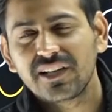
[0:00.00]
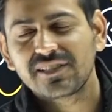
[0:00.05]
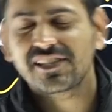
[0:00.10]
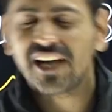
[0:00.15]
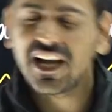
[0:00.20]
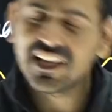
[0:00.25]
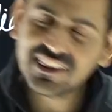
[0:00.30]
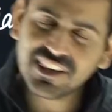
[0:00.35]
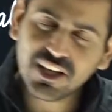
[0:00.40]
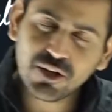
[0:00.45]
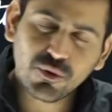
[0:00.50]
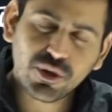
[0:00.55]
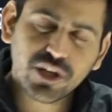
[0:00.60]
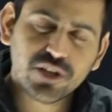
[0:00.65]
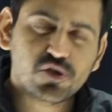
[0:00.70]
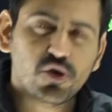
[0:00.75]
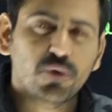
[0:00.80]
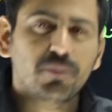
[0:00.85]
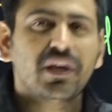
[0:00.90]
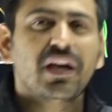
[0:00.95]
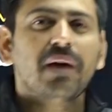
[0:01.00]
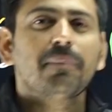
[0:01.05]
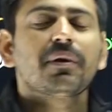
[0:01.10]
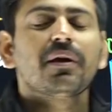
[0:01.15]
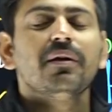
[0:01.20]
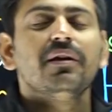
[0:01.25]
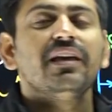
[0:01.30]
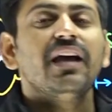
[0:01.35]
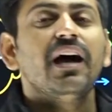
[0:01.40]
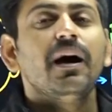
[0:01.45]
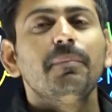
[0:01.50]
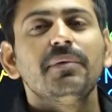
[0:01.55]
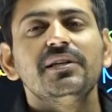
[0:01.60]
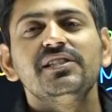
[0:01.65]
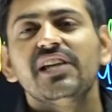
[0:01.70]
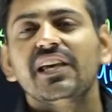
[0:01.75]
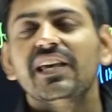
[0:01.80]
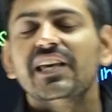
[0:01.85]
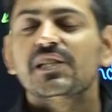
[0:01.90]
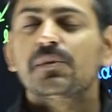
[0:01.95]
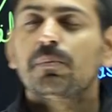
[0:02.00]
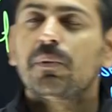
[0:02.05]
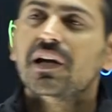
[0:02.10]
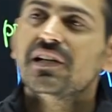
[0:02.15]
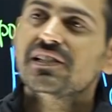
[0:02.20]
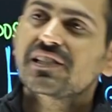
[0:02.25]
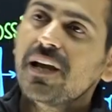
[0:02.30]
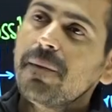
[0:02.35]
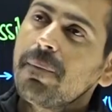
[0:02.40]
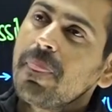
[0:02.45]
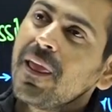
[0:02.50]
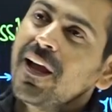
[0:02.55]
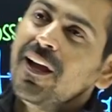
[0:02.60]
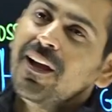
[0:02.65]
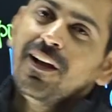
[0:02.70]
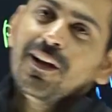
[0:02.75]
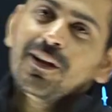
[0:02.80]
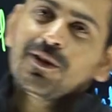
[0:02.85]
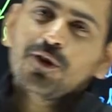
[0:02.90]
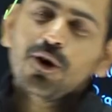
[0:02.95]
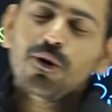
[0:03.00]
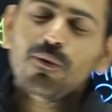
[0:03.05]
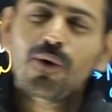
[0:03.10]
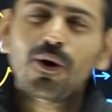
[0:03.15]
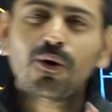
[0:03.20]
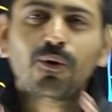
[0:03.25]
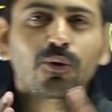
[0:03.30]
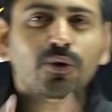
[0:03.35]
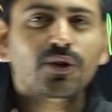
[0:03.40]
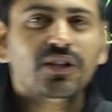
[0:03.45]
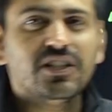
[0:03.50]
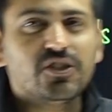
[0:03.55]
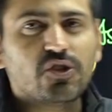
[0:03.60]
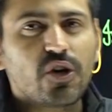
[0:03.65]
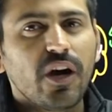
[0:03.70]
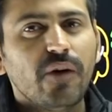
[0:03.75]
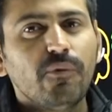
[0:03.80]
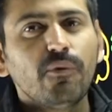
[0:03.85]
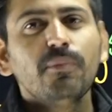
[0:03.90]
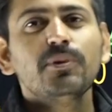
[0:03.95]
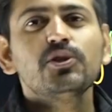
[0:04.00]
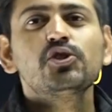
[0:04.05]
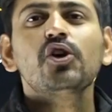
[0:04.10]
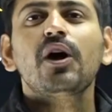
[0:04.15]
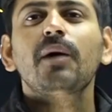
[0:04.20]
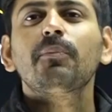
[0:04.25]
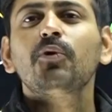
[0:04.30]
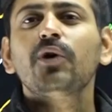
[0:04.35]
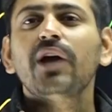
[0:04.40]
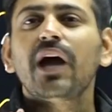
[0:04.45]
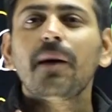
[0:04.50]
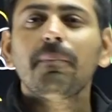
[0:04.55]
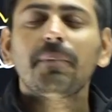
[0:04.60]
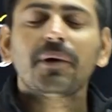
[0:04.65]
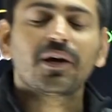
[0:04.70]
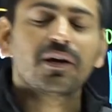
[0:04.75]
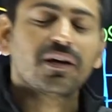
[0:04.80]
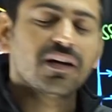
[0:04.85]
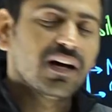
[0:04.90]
जानते होंगे जो भी आपके यहाँ पे जेई स्टूडेंट्स हैं तो वो खुद जो है वो बच्चों आपको यहाँ पे